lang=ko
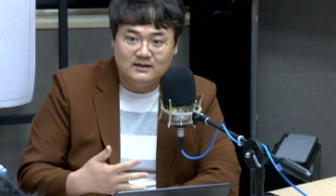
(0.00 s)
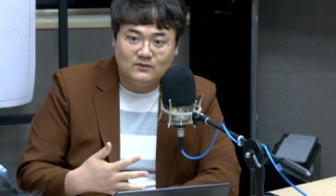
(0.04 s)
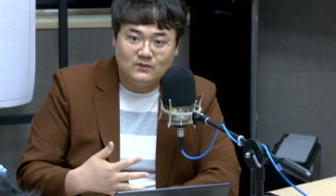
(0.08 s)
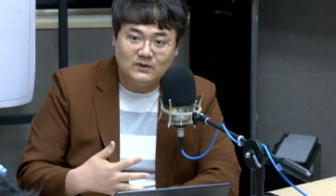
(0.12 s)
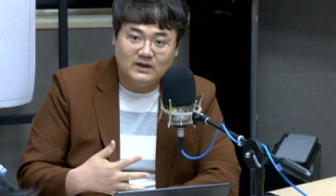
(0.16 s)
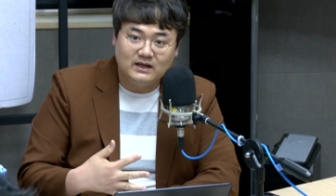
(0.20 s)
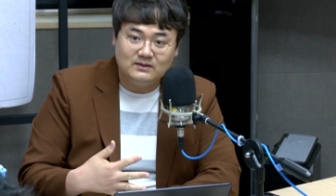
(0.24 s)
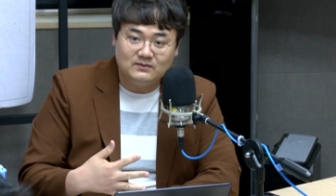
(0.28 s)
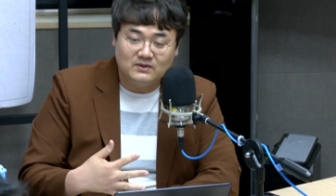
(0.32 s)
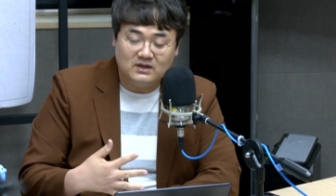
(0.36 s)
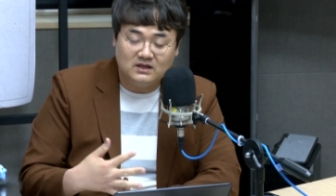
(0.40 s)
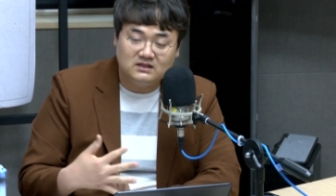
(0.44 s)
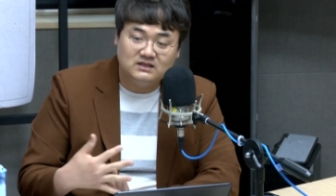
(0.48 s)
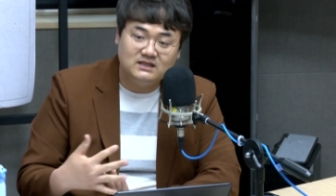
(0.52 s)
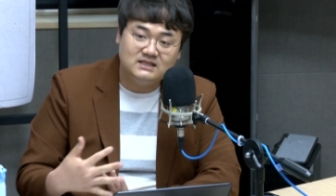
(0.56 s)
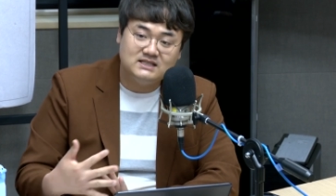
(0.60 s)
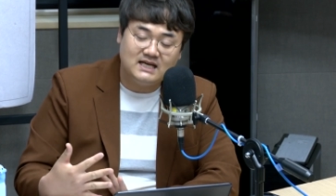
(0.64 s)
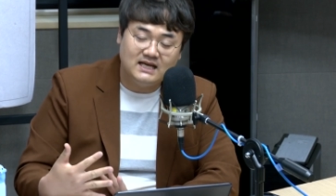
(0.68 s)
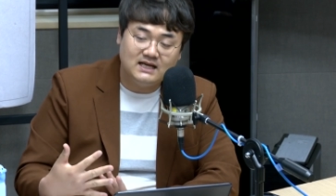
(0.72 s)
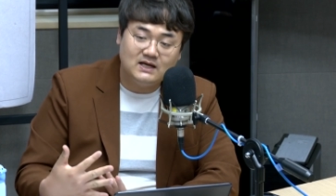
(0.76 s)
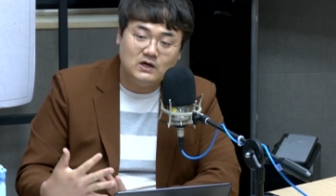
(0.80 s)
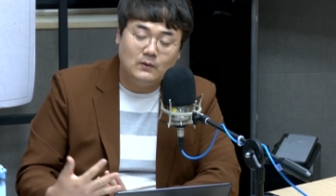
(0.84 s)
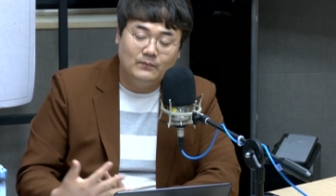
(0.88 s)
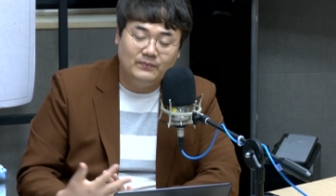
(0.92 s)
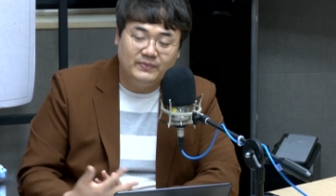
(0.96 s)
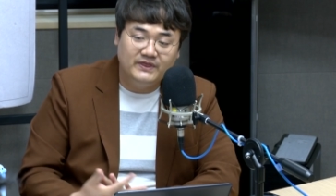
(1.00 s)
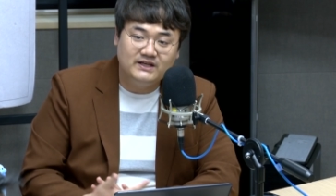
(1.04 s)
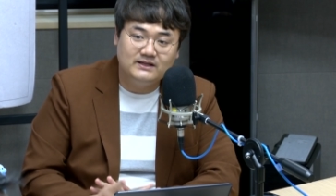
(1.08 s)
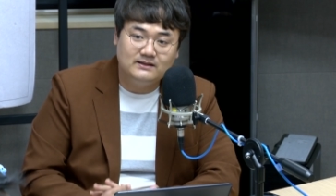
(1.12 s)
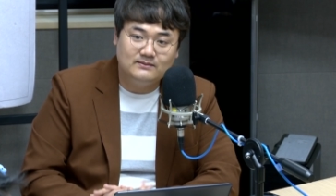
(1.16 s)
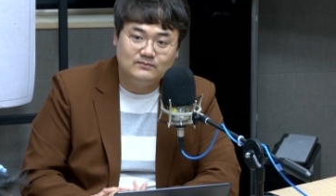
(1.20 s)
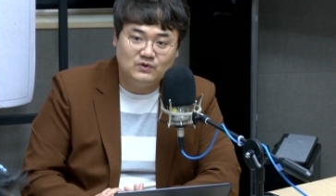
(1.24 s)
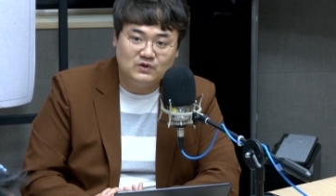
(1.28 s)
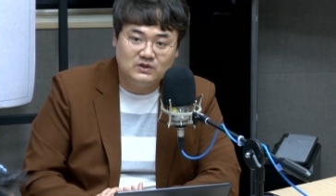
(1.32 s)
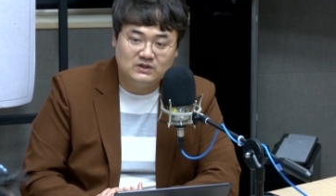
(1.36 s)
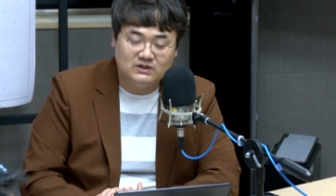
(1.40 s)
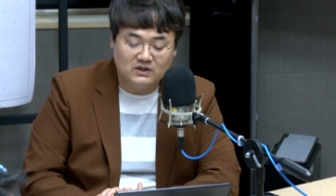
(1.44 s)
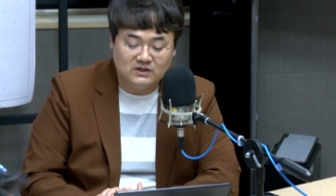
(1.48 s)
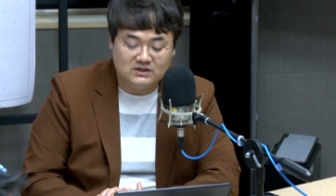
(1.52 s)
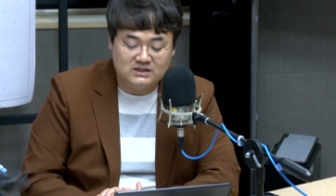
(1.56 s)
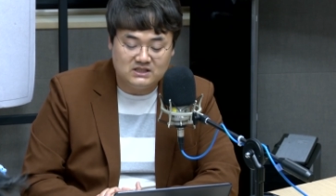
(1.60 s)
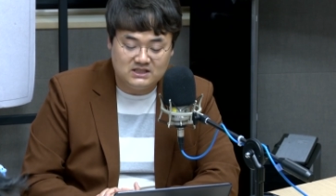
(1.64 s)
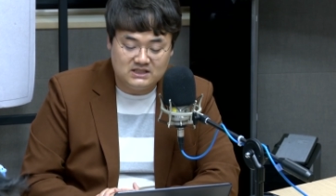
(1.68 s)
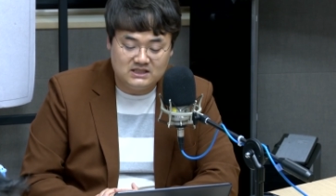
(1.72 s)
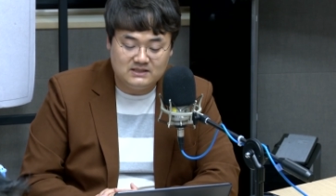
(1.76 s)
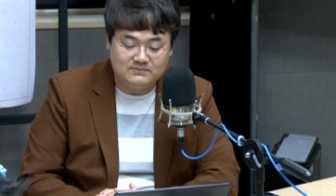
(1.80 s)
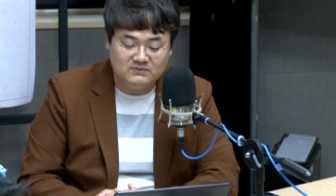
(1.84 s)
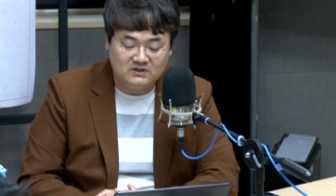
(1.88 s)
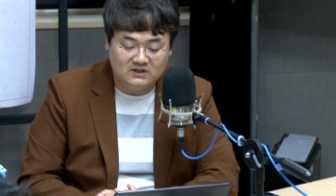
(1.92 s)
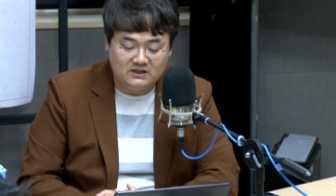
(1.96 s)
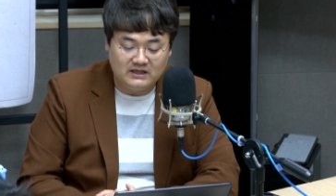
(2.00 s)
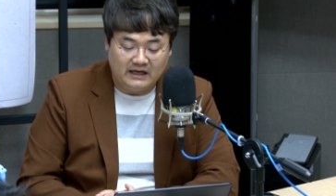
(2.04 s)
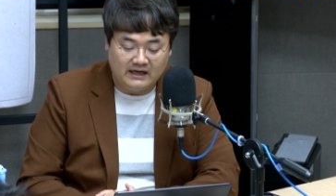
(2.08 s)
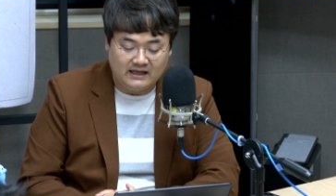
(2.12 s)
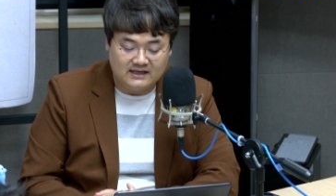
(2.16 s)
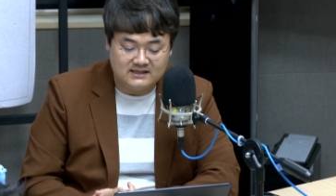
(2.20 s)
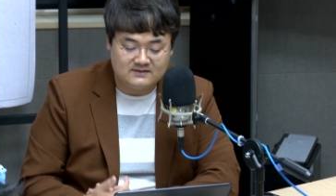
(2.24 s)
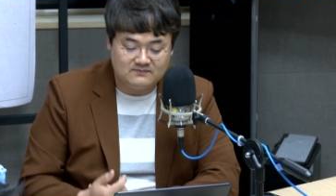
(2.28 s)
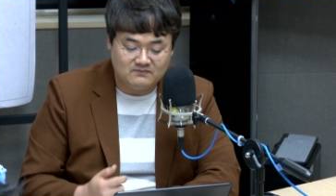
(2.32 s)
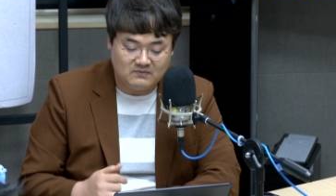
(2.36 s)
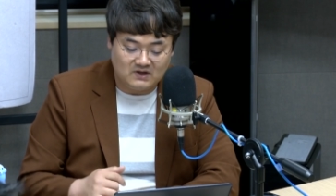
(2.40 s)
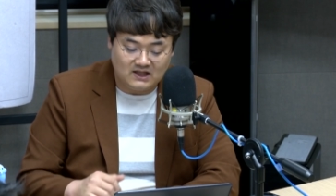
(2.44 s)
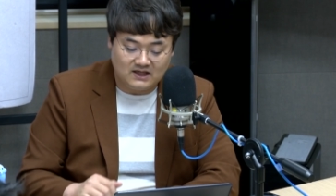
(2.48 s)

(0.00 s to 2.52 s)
과는 크게 차이가 없는 뭐 그런 지침들을 내놨습니다.